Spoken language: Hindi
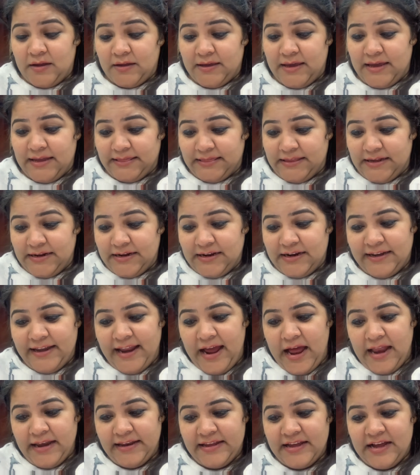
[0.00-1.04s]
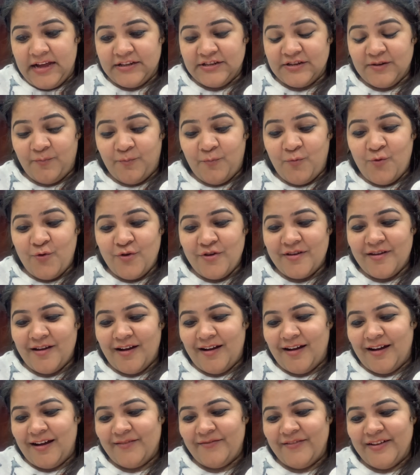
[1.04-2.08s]
केतन कटारिया जप्पू
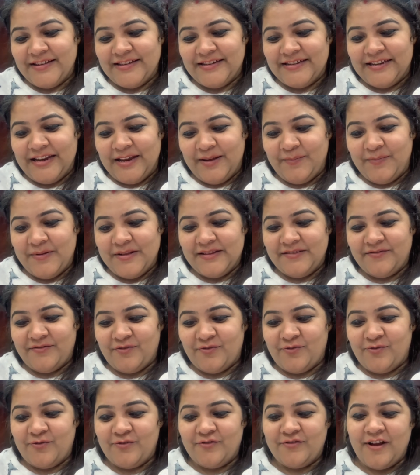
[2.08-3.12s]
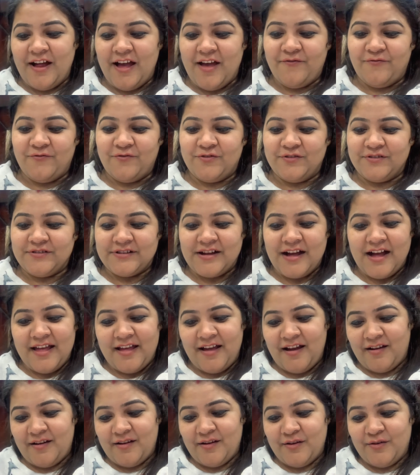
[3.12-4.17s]
यार वेजिटेबल्स फ्रूट ड्राई फ्रूट्स
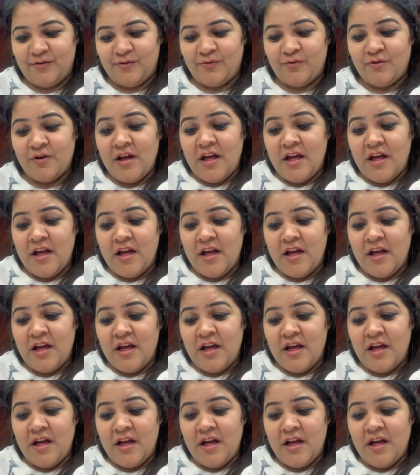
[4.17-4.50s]
खाया करो